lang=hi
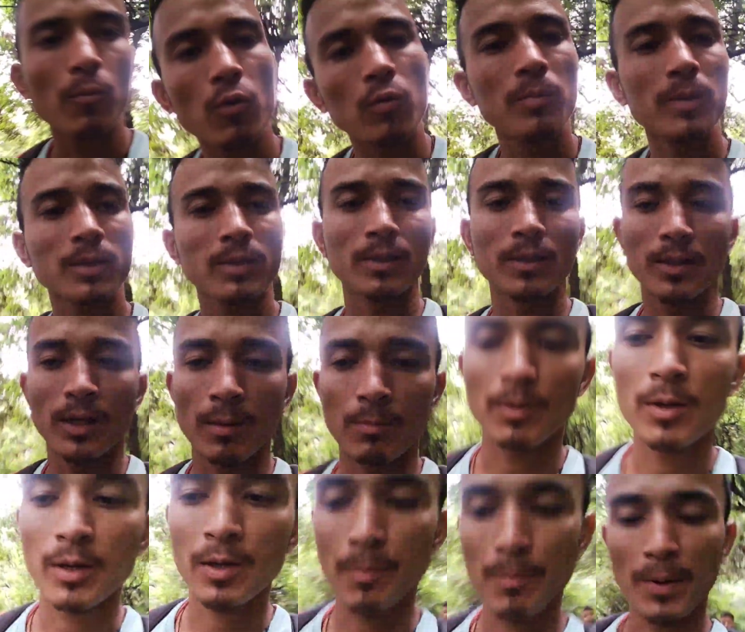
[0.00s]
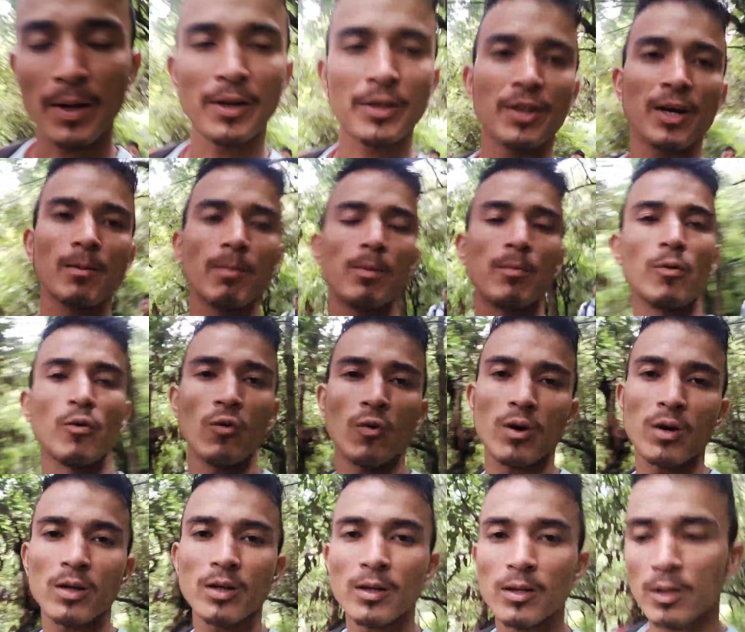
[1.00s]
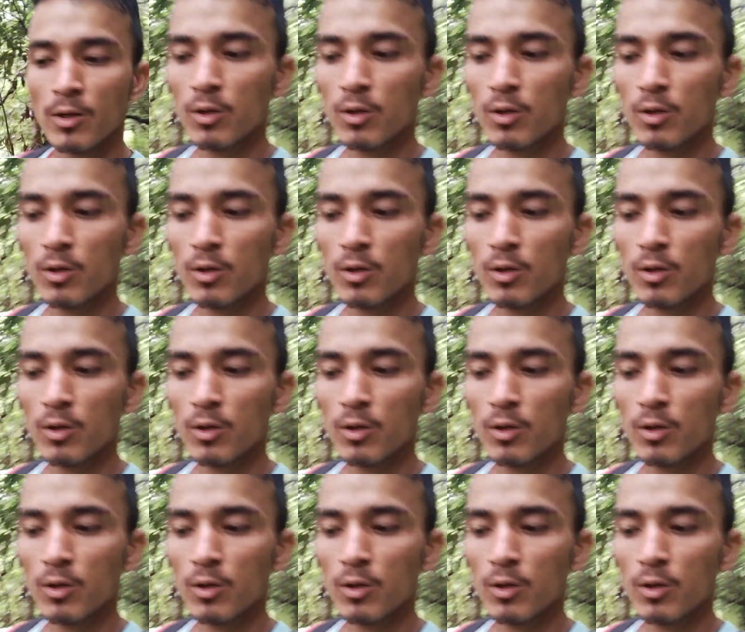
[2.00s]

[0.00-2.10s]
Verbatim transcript: आपको मैं सीधे अभी बैनीताल में मिलूँगा